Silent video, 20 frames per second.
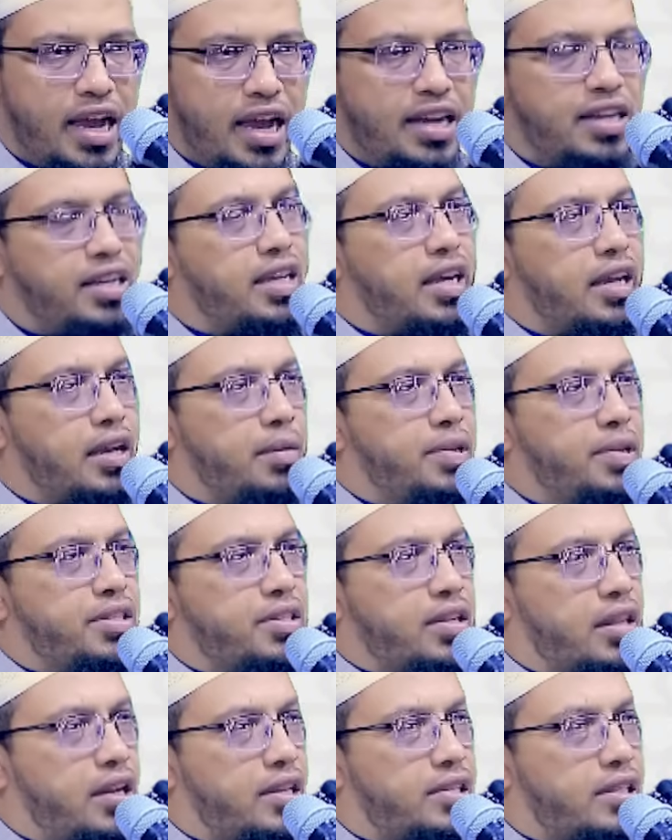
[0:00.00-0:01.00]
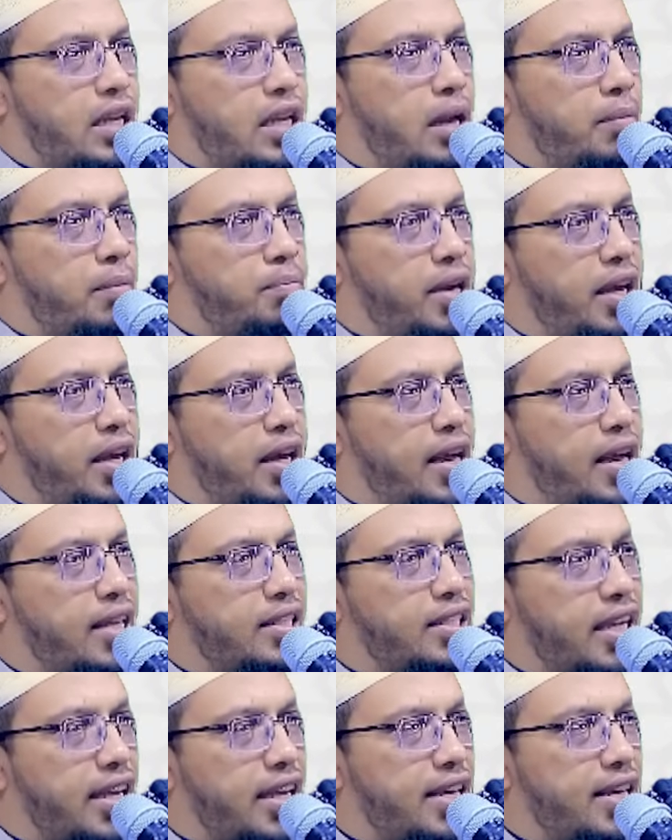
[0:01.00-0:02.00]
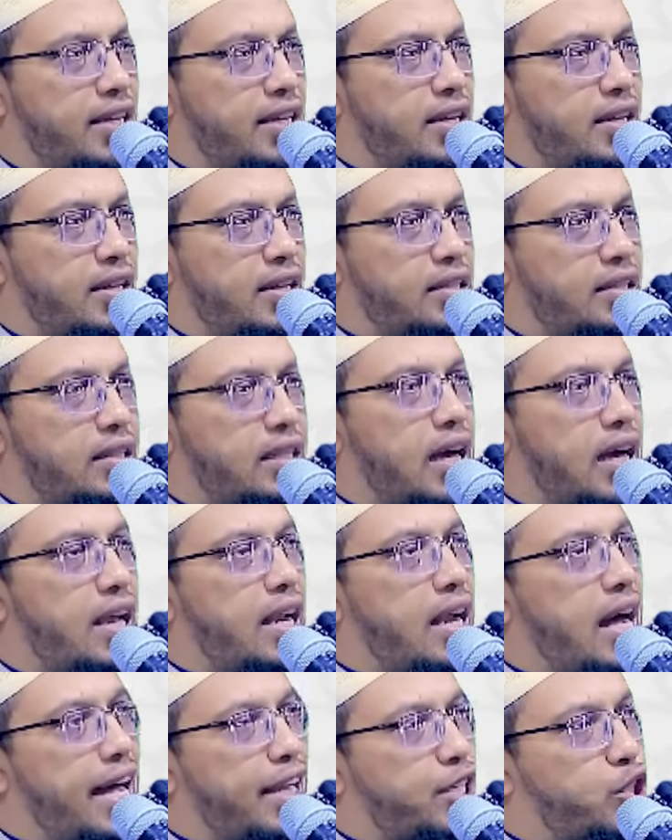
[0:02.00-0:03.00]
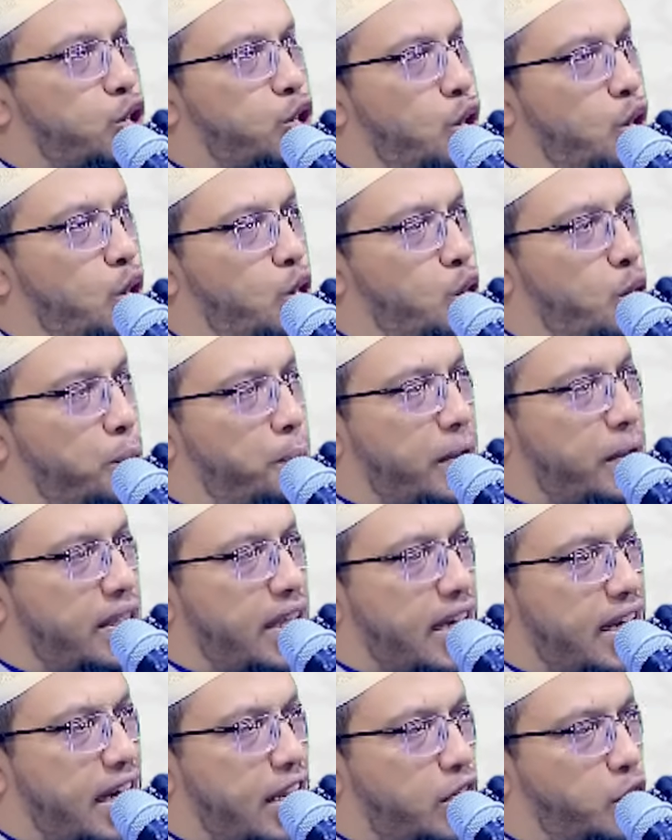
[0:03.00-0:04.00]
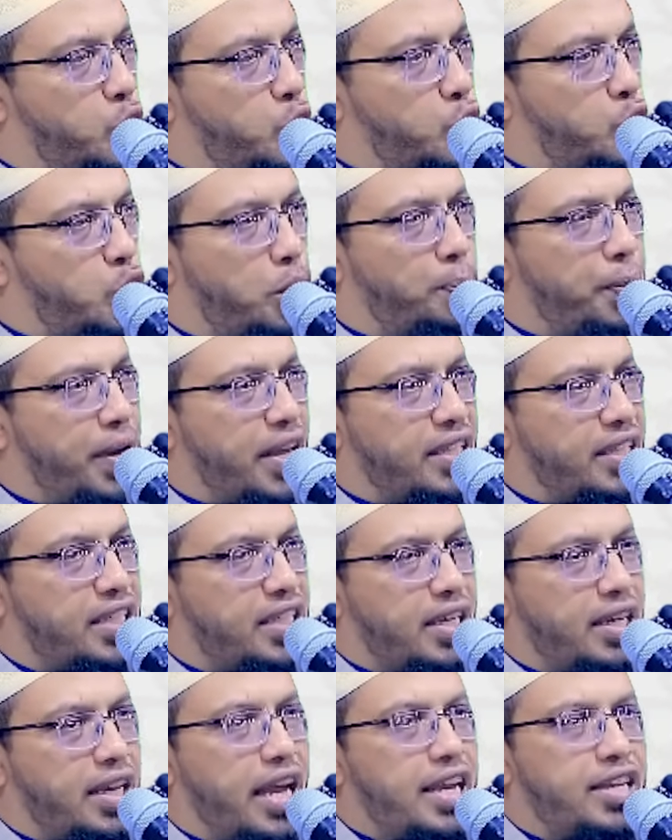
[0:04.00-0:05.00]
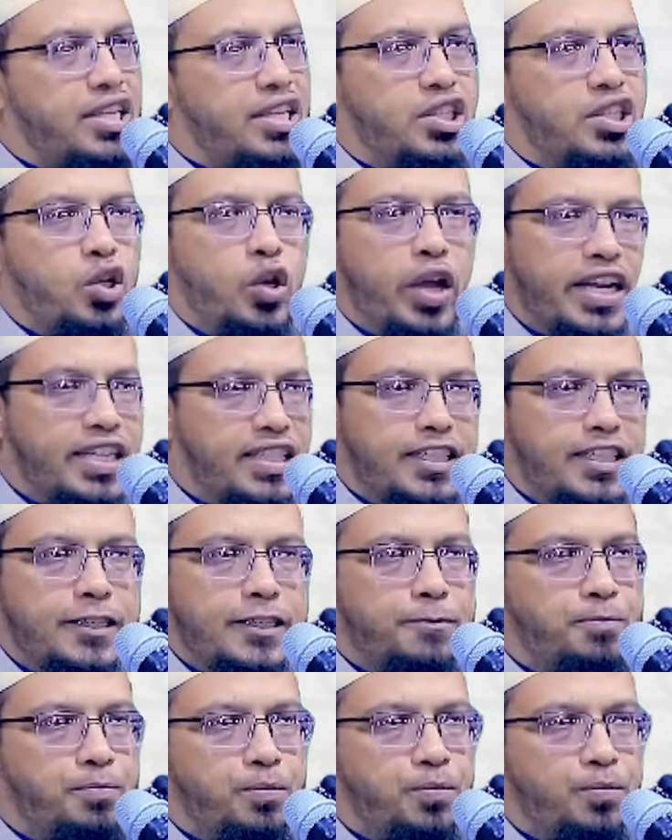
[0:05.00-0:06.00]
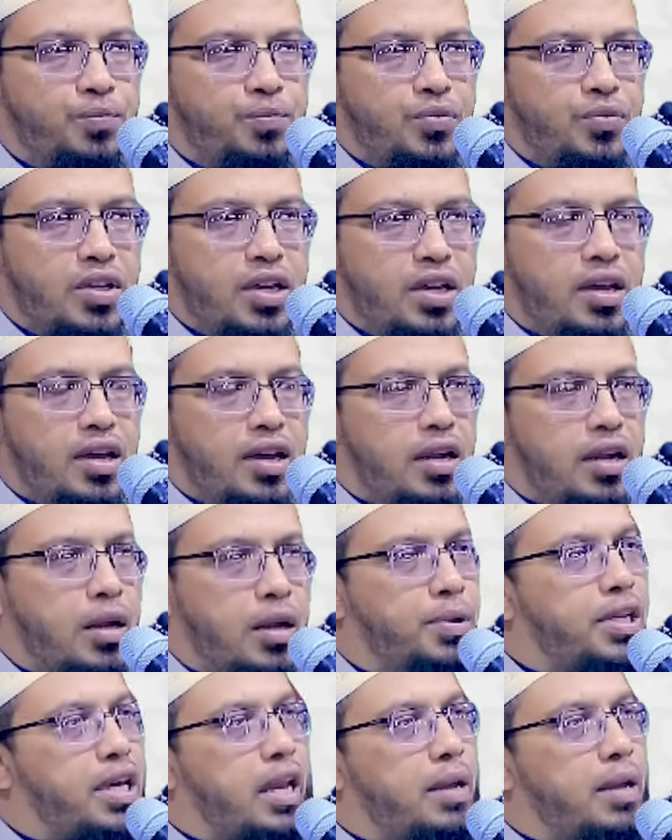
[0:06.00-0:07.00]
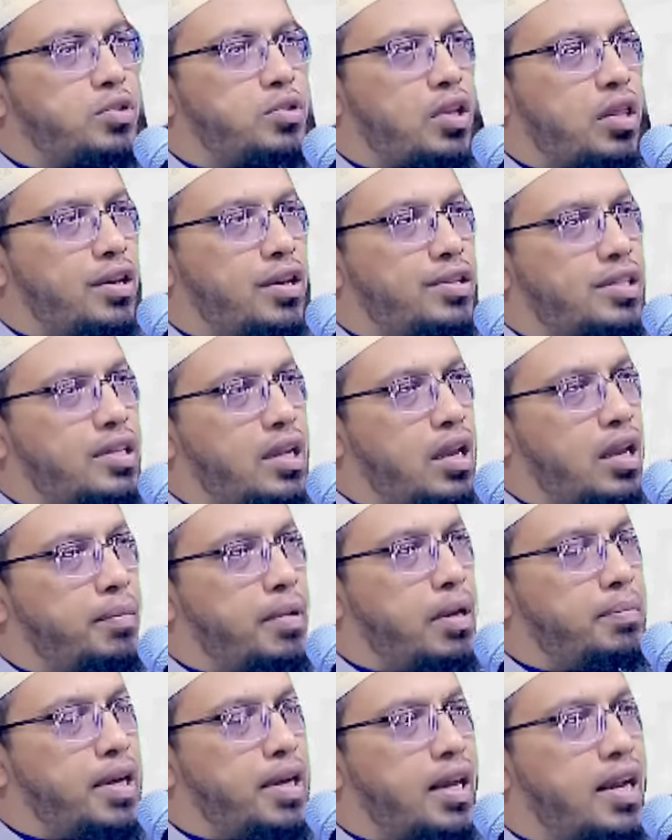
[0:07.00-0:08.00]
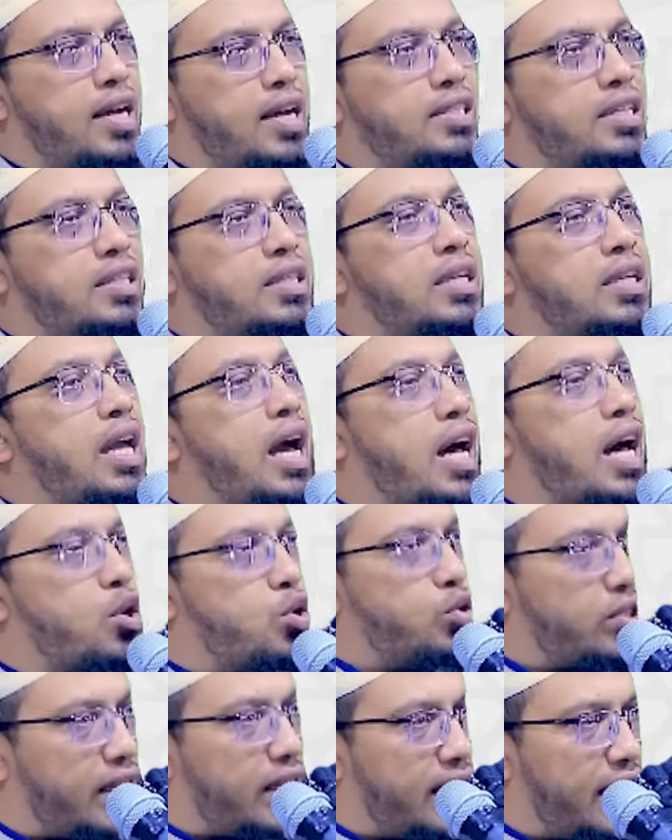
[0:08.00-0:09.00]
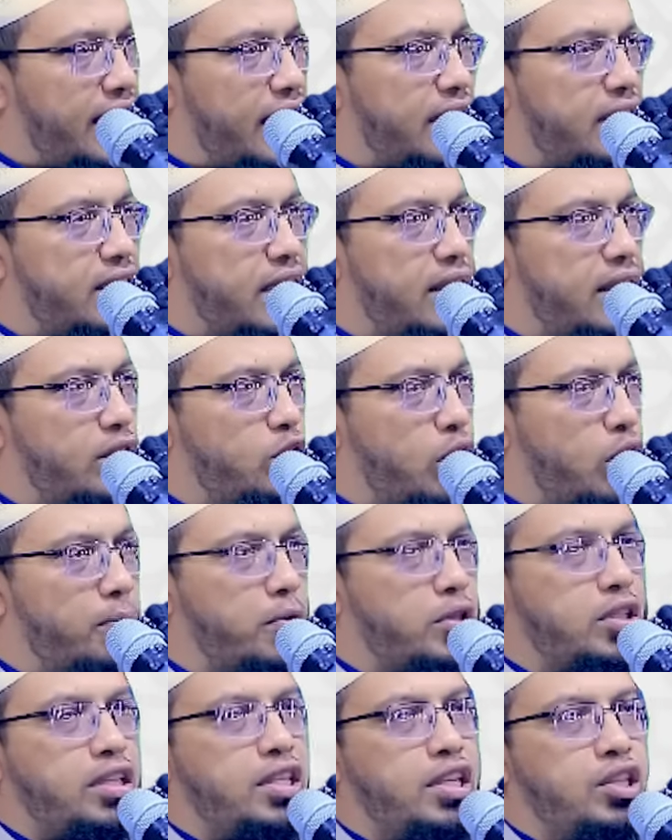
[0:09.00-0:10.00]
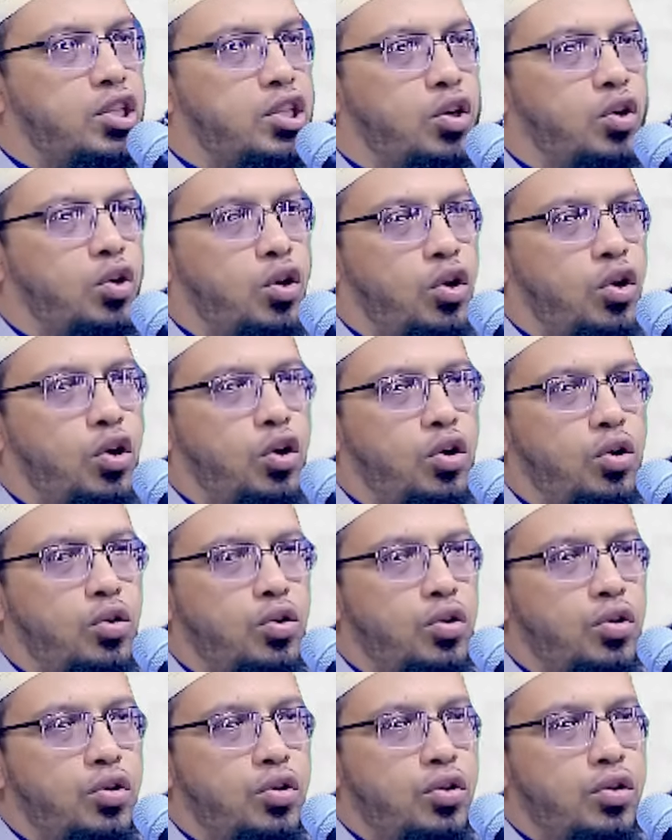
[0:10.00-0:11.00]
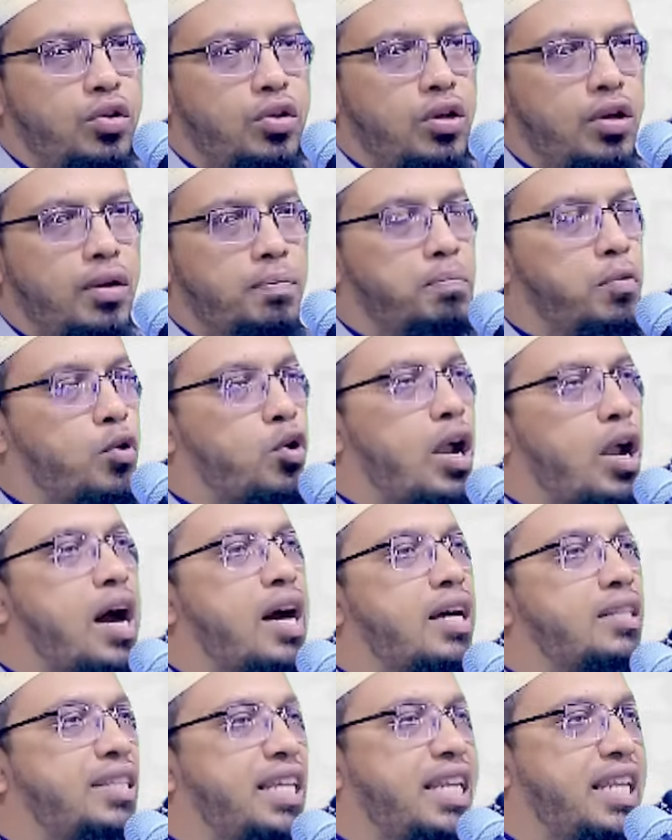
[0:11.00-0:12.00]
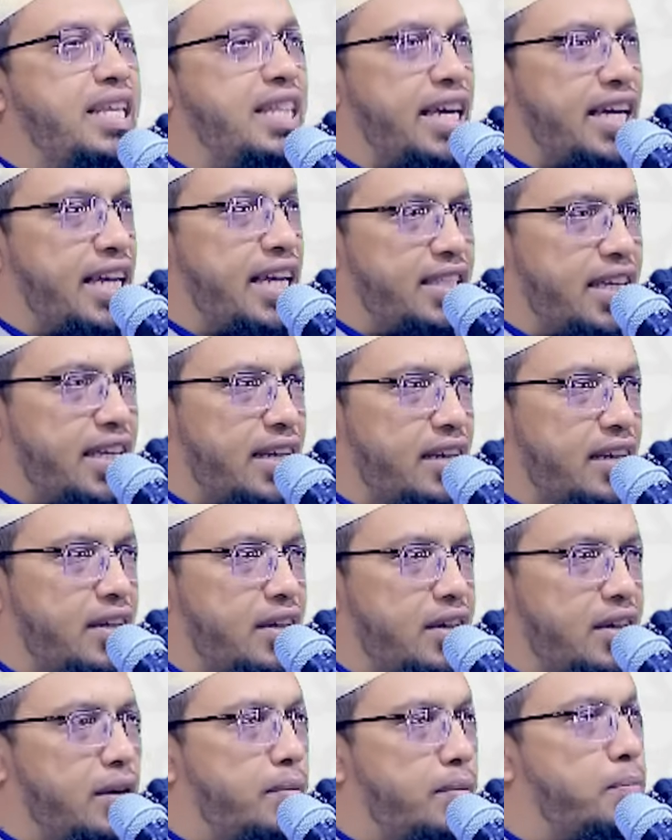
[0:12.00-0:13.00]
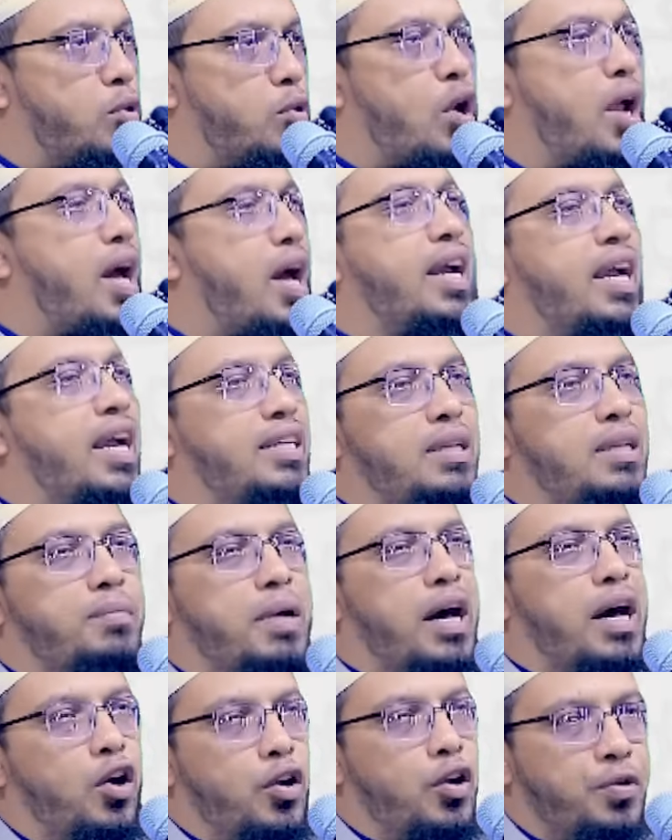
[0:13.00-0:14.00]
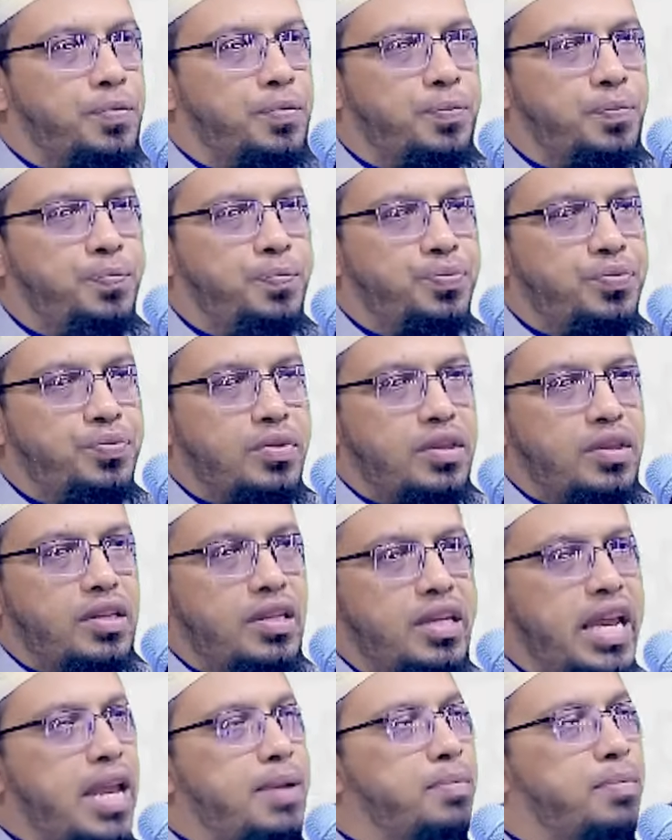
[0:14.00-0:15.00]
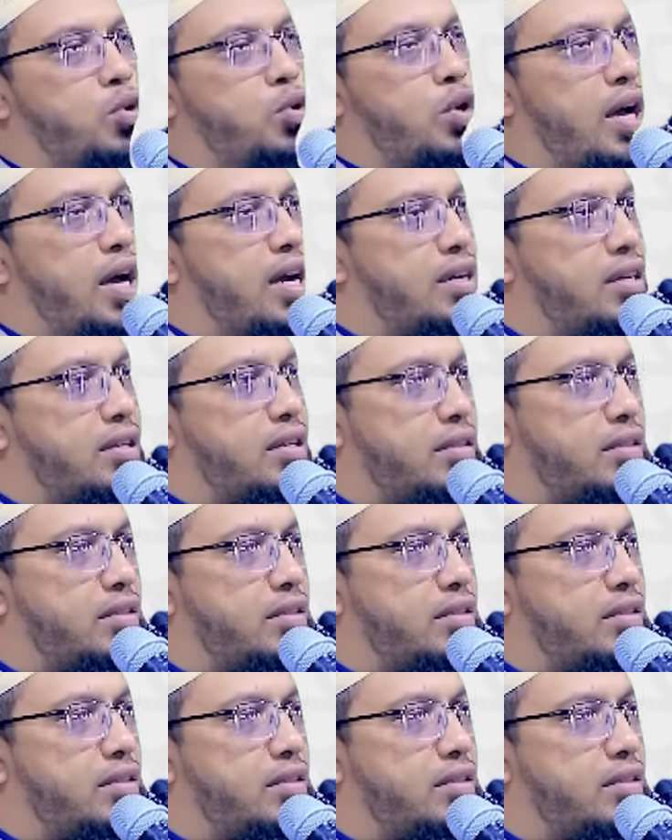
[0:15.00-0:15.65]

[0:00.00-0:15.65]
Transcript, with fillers: এটিকে নবী সাল্লাহ সাল্লাম মেয়ারাজে তার আসল রূপে দেখার সুযোগ পেয়েছেন এটি ছিল একটি নবী করিম সাল্লামের মেয়ারাজে তিনি আরো যা দেখেছেন তর মধ্যে দ্বিতীয় হলো বোরাক তিনি দেখেছেন বোরাক একটি বাহন এই বোরাক